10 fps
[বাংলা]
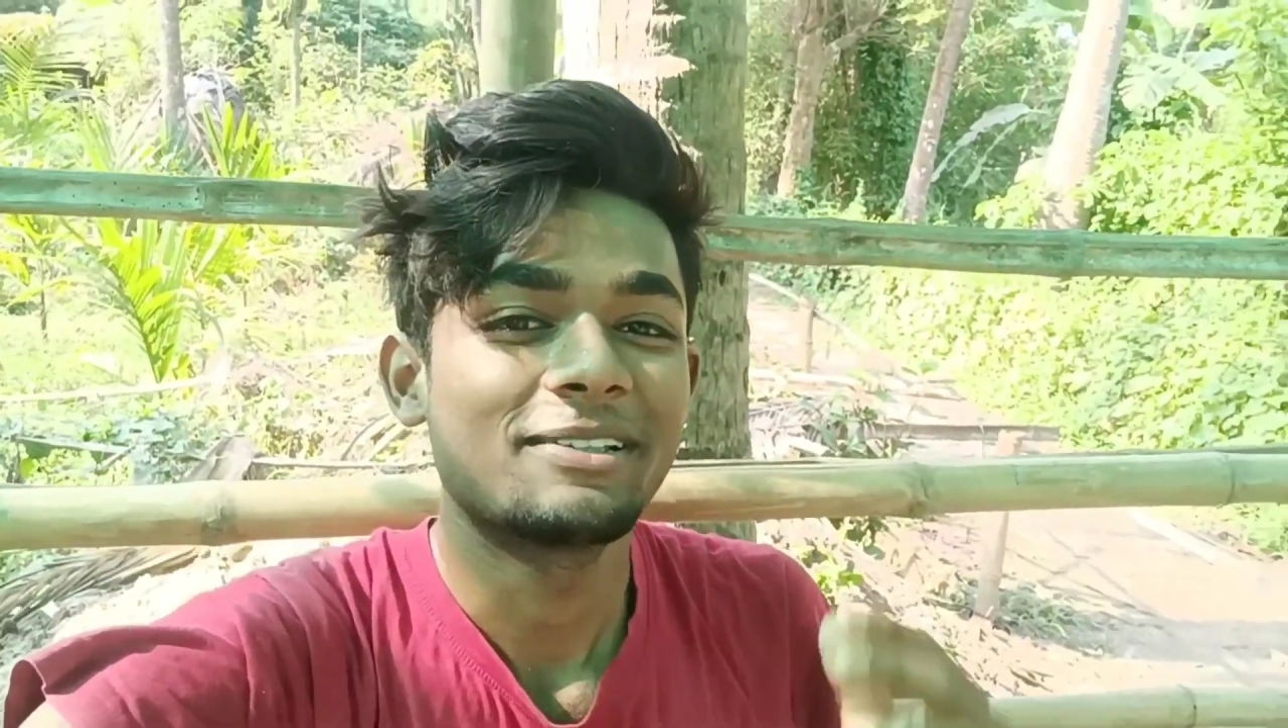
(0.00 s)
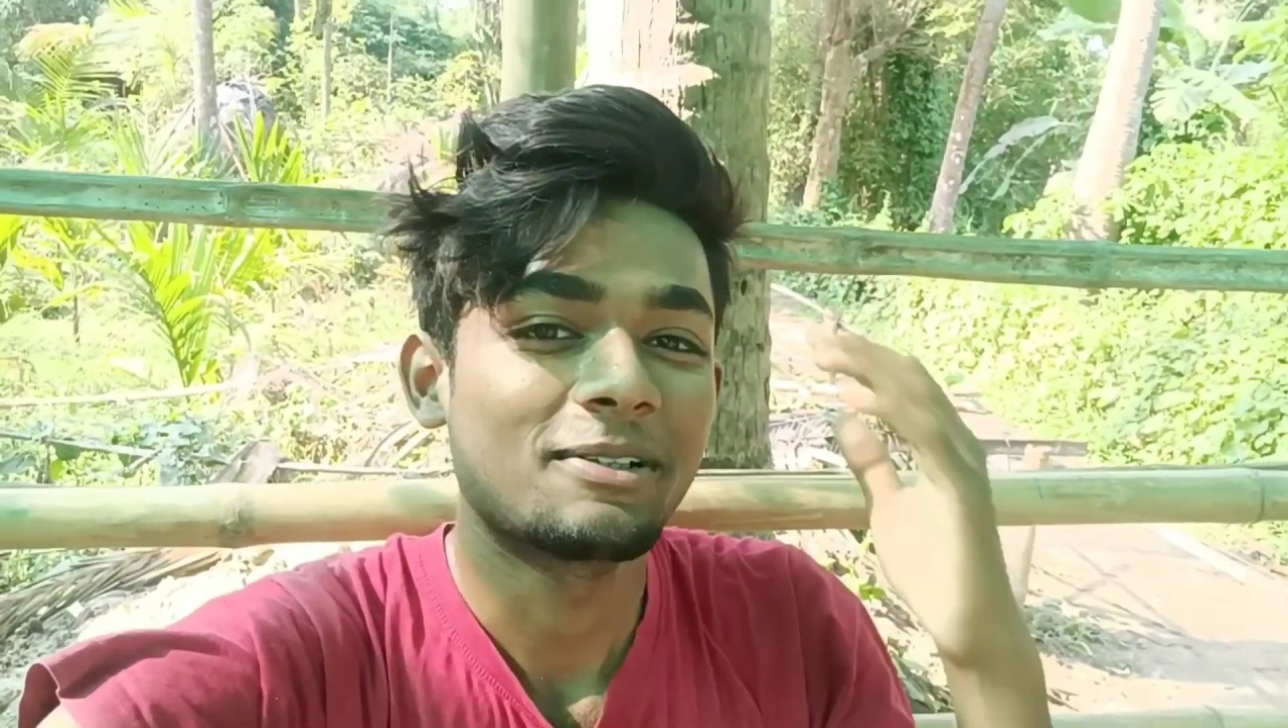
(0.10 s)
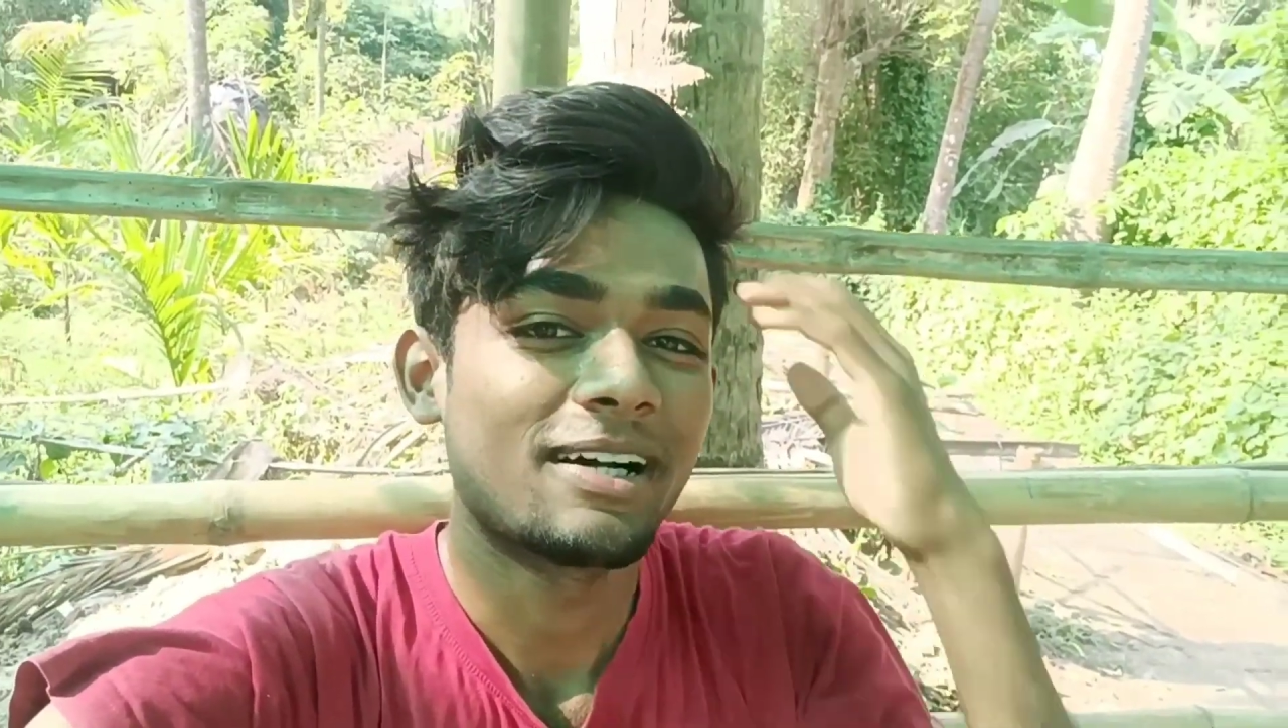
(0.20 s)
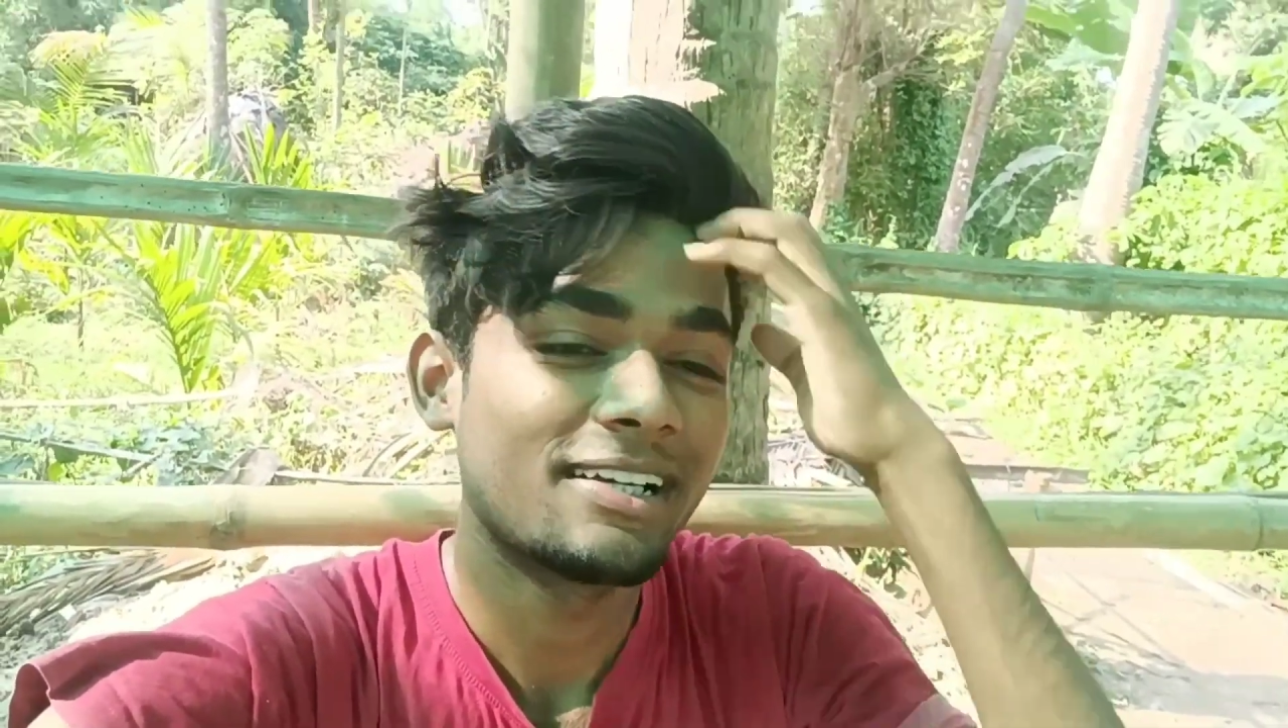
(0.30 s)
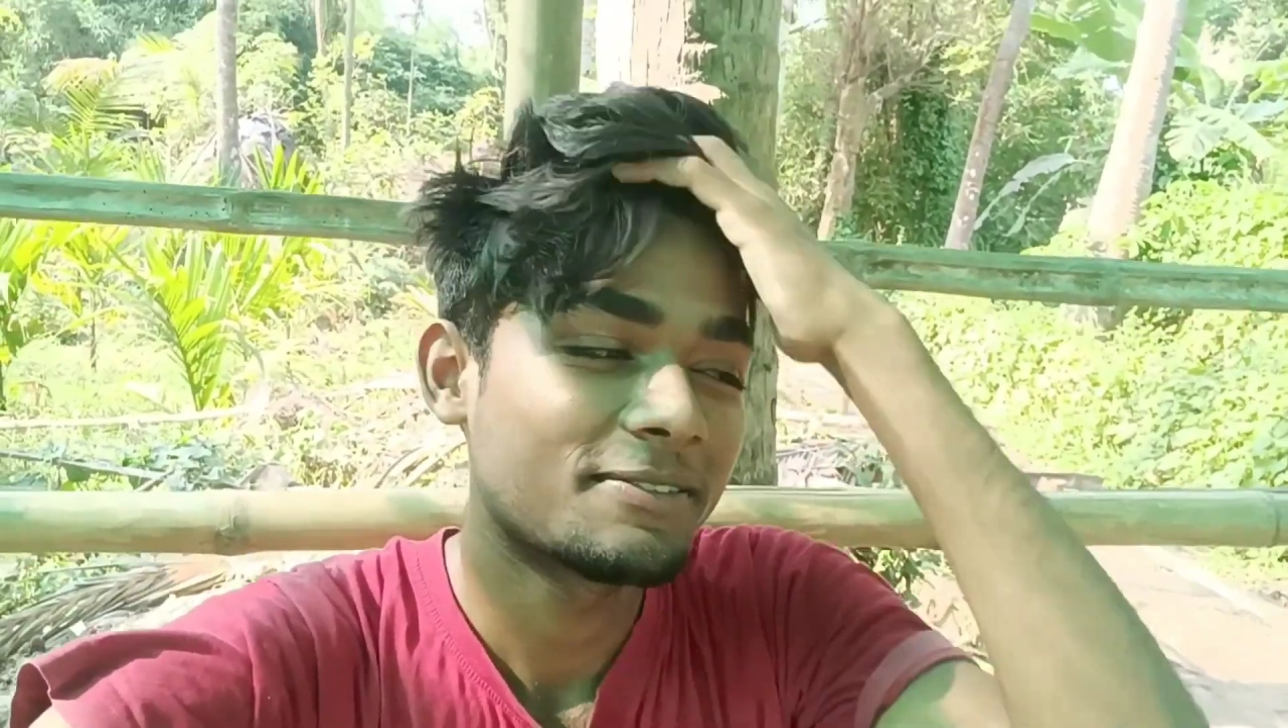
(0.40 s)
সো
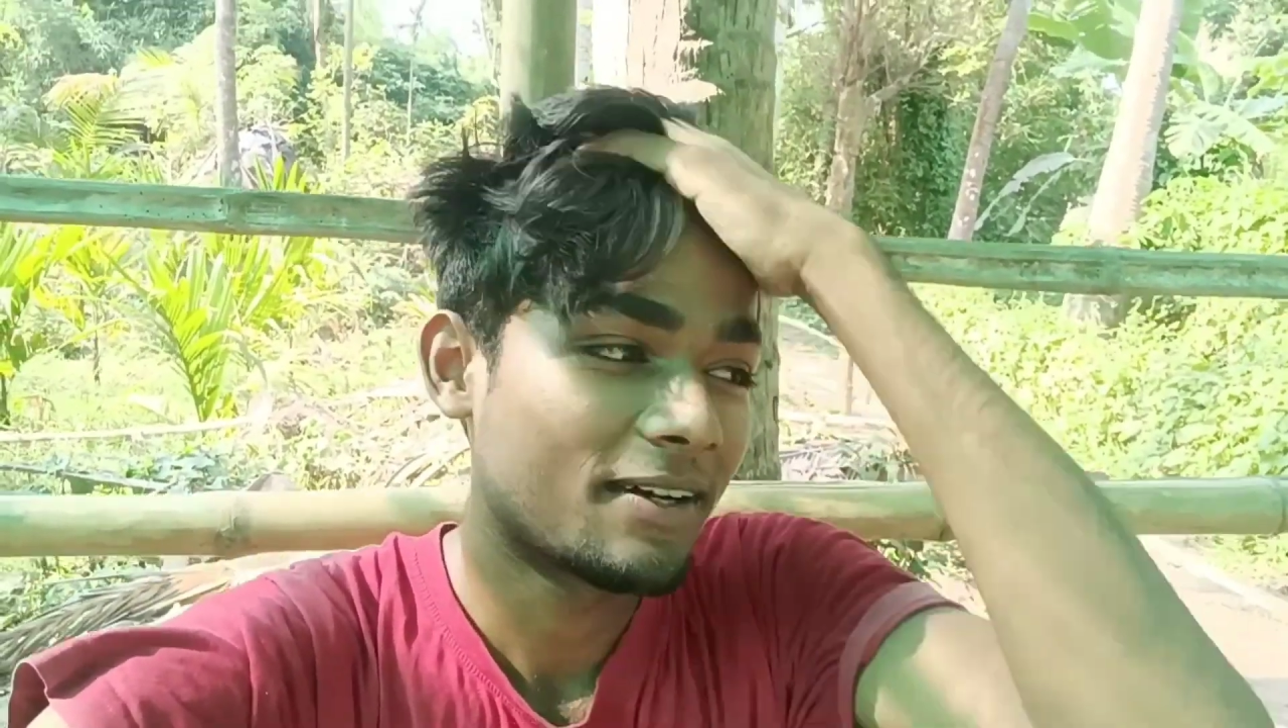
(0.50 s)
গাইজ